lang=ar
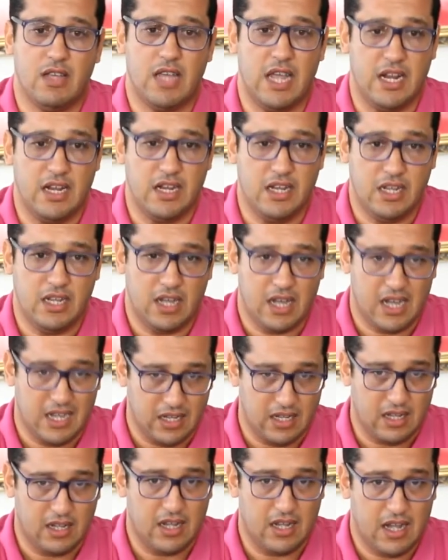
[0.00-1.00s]
يعني
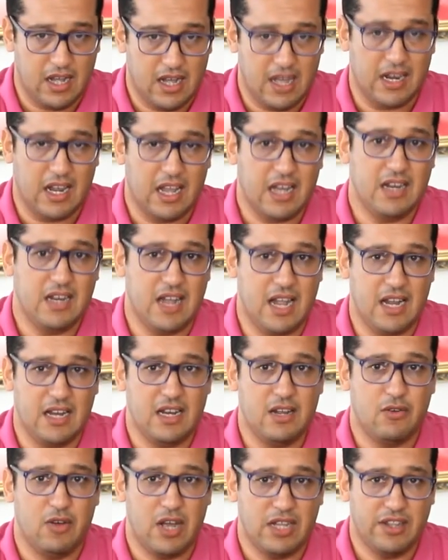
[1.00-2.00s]
لنا
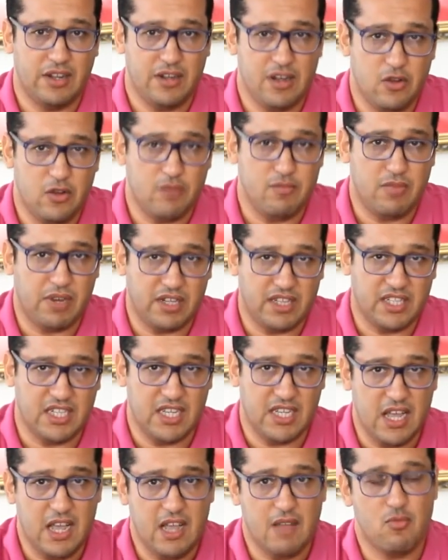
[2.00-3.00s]
عندنا واحد النوع من
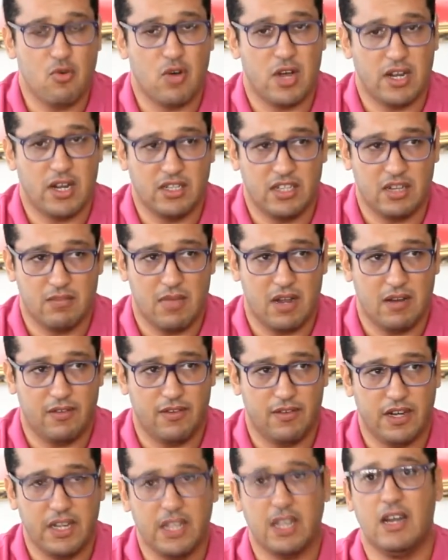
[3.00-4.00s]
الارتياح مقارنه مع
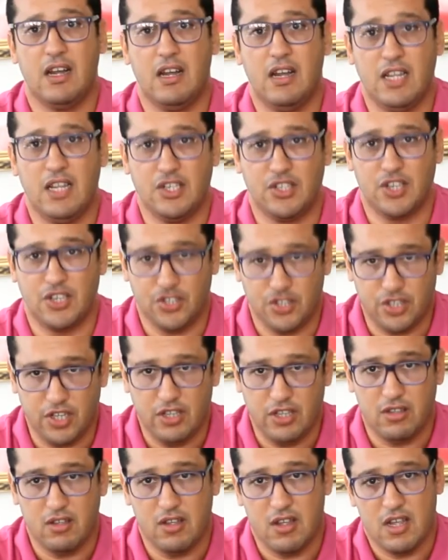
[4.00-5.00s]
الفريق اللي جا
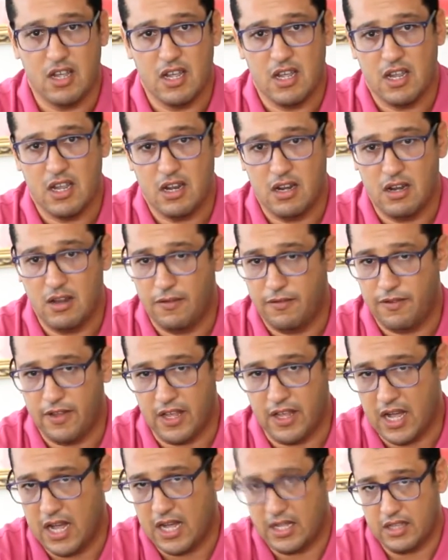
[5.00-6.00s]
جديد اللي
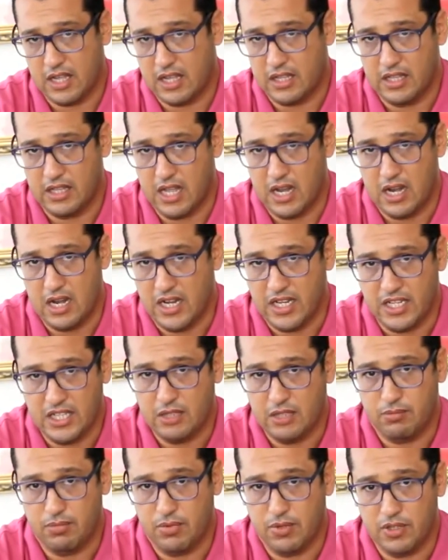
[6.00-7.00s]
فيه اعضاء ديال
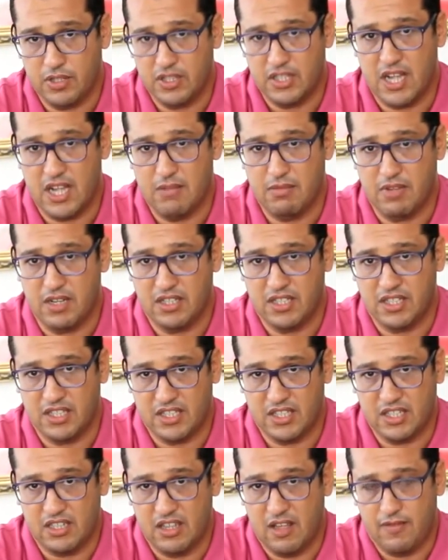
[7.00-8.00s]
الحزب سي عبد
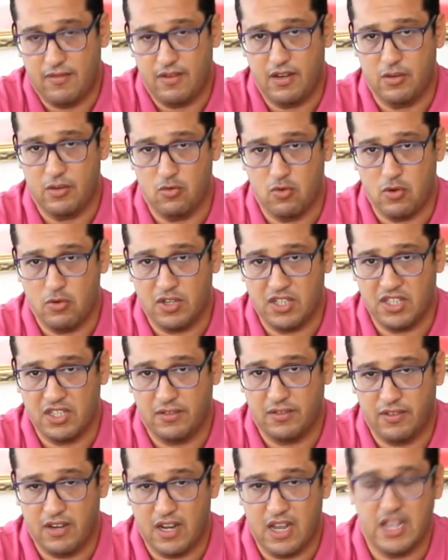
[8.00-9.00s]
العزيز الزقاف اللي هو
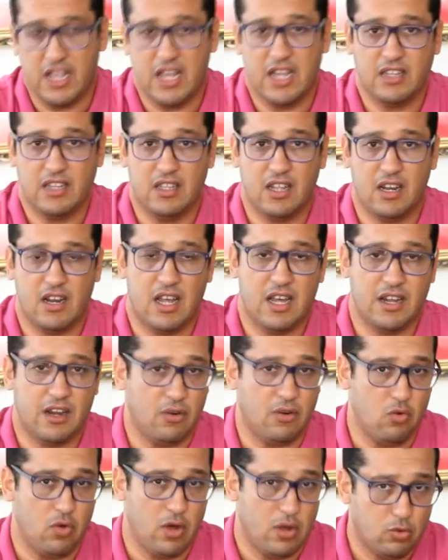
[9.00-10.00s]
وصيف اللائحه ديال
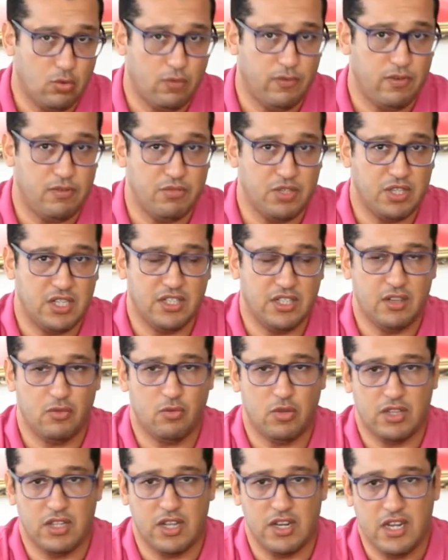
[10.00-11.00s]
الاحرار هو عضو في المجلس
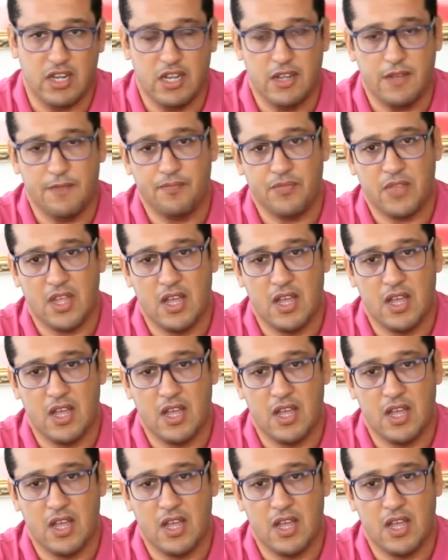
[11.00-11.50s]
الوطني